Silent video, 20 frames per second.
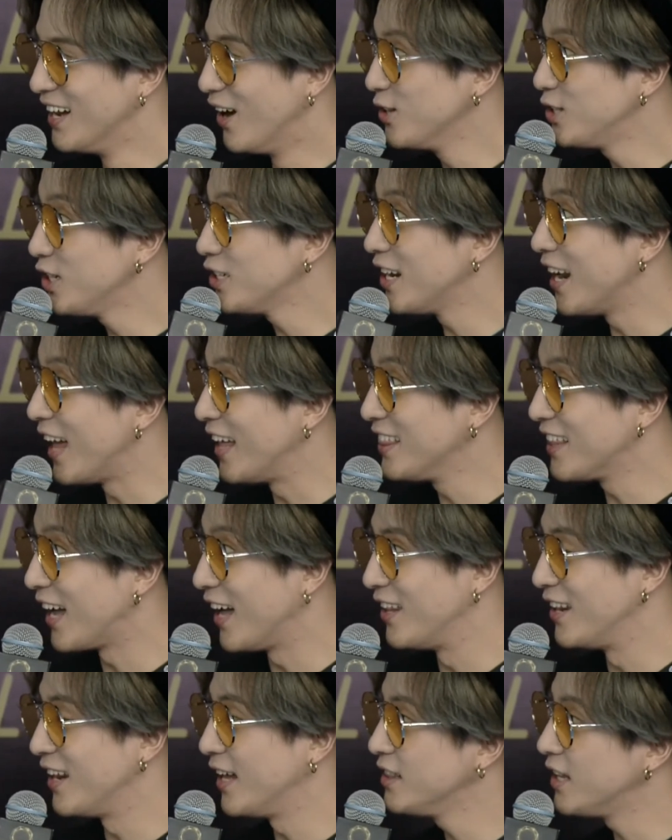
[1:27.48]
哦，这是蓝毯，
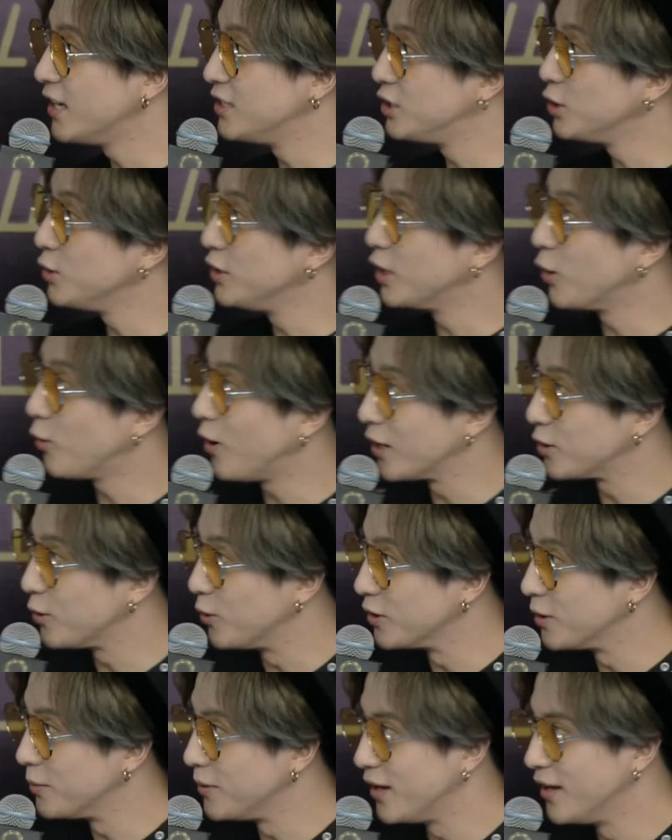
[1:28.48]
蓝毯只有一个话筒，
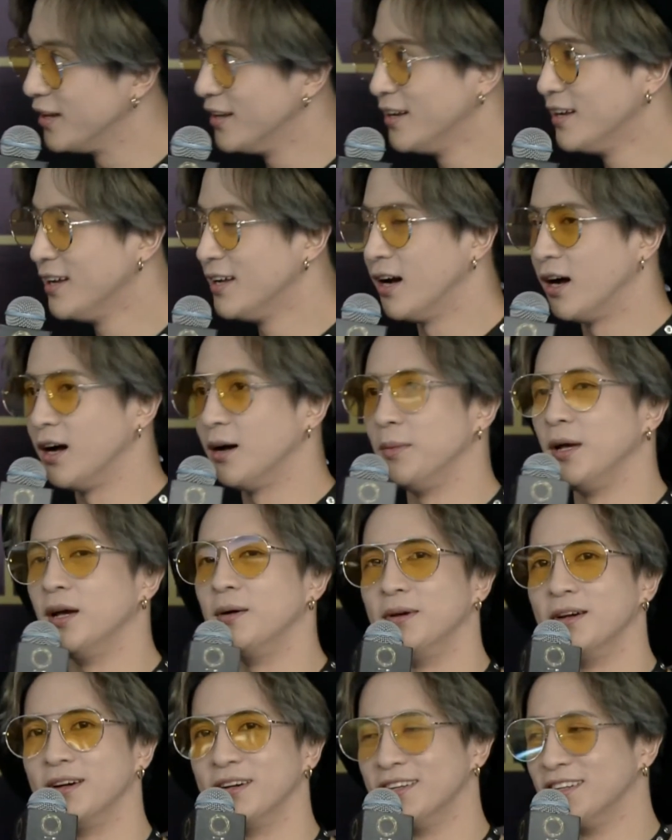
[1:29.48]
对不对？啊，没有
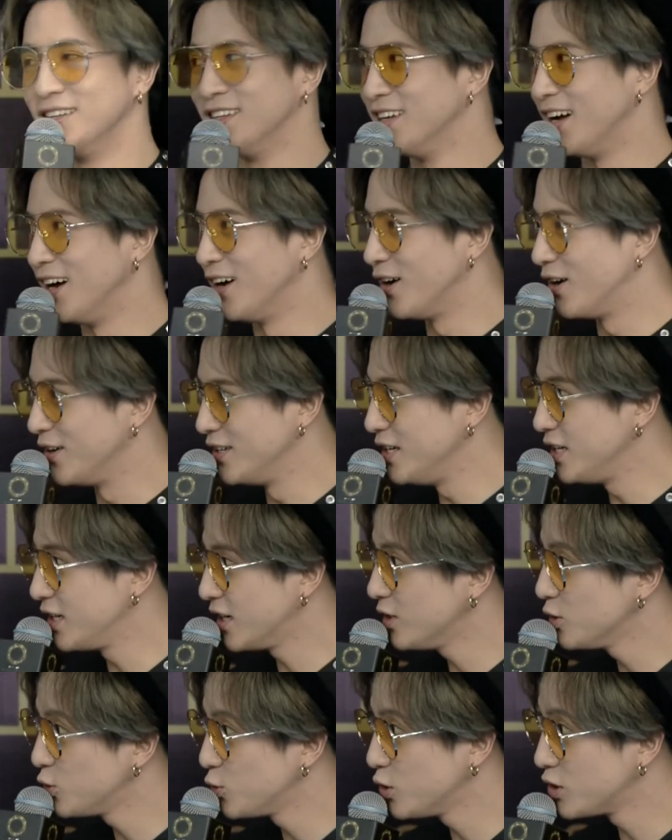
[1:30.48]
没有，啊，你刚
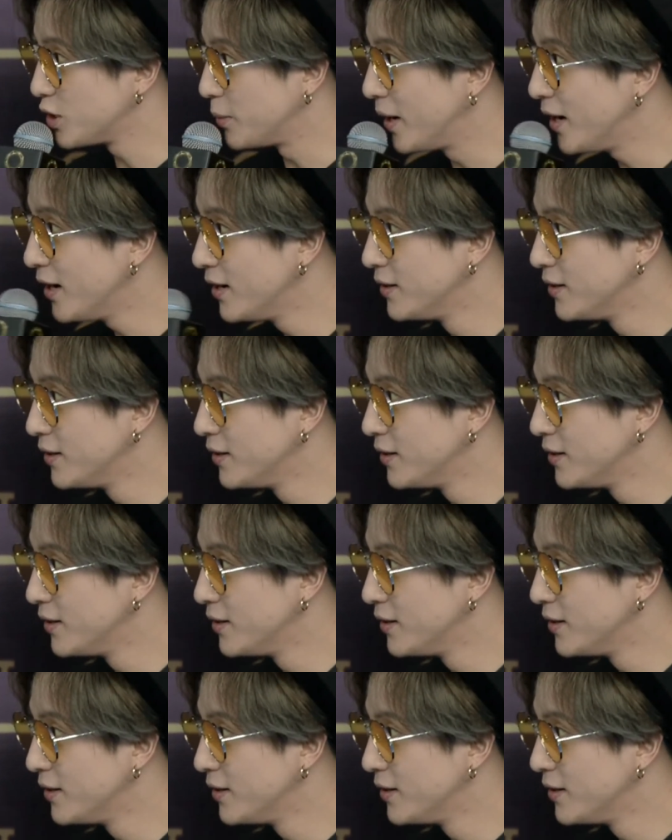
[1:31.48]
刚说什么？